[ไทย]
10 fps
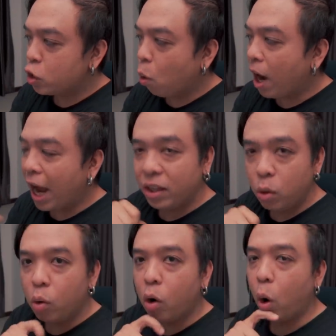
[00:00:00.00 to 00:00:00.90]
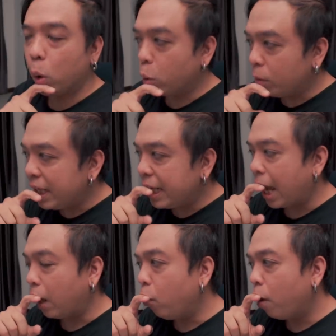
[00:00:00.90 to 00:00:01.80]
ช่วงอายุของโทนี่เห
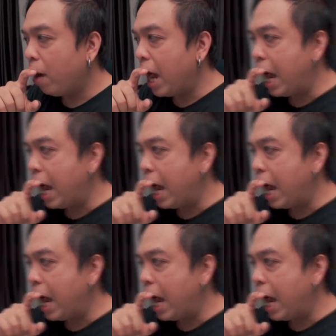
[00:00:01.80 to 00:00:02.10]
ลียงด้วยว่า